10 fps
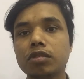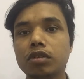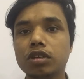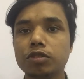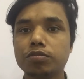
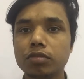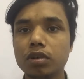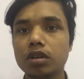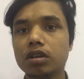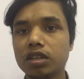ওই
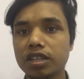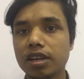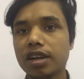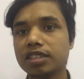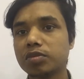
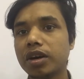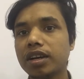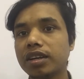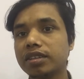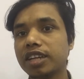নেদারল্যান্ডস বা
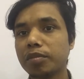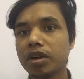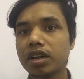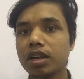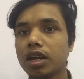জার্মান